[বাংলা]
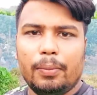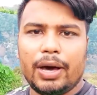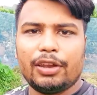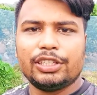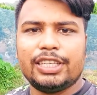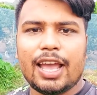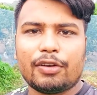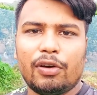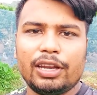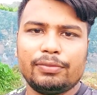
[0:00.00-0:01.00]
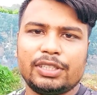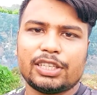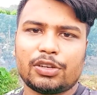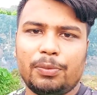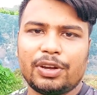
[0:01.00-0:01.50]
মালয়েশিয়া কলিং
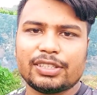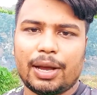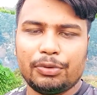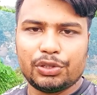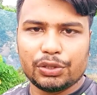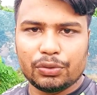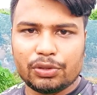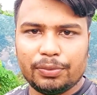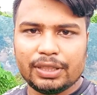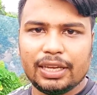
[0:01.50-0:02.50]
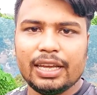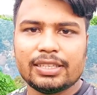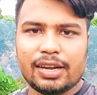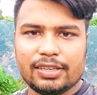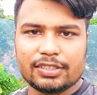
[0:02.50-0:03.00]
বিষয় সম্পর্কে যাবতীয় তথ্য পেতে এই
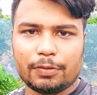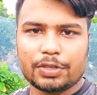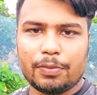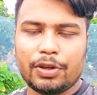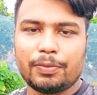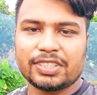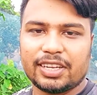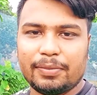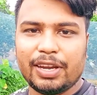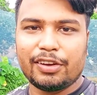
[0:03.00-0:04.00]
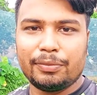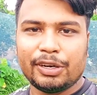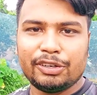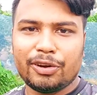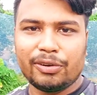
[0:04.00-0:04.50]
চ্যানেলটি সাবস্ক্রাইব করে পাশে থাকা বেলাকট
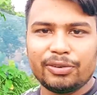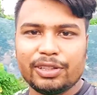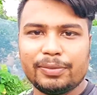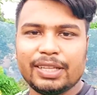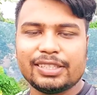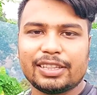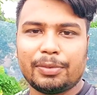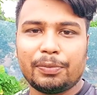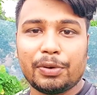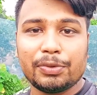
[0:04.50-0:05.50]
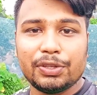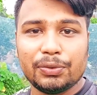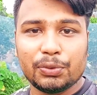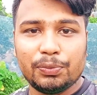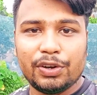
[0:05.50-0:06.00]
বাটটি অন করে দিবেন যাতে আমার পরবর্তী
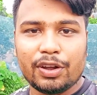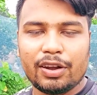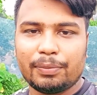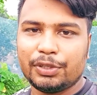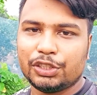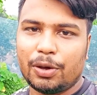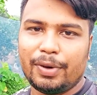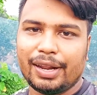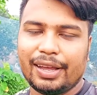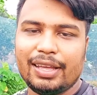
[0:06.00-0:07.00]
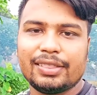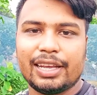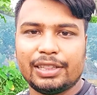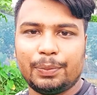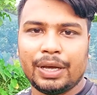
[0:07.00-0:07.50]
নতুন ভিডিওগুলো আপনি সবার আগে
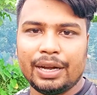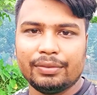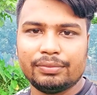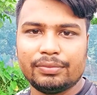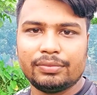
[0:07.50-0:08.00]
দেখতে পারেন